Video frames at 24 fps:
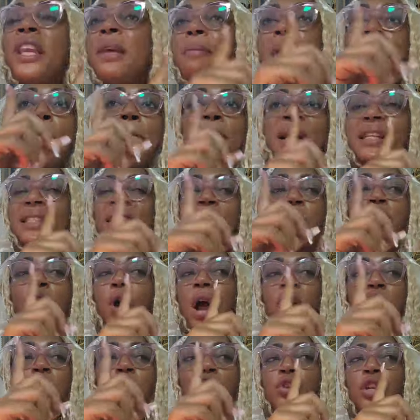et ne même pas
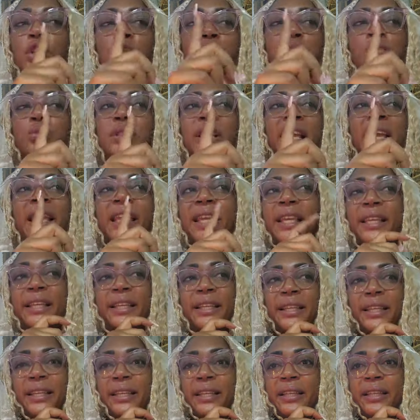savoir que tu es trouté.
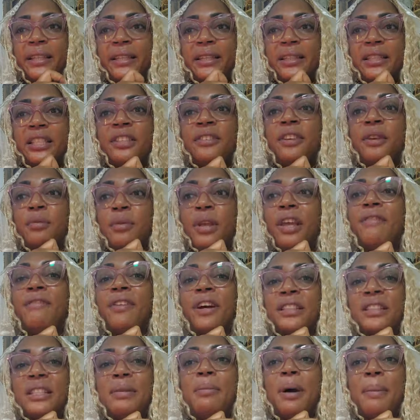J'ai
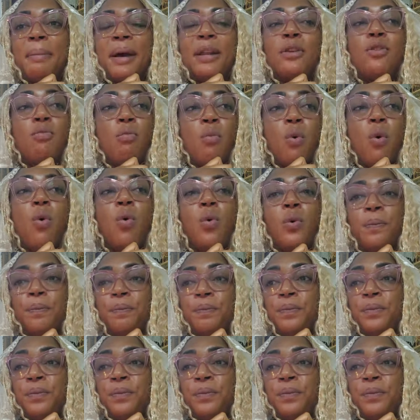inventé ma part de mots.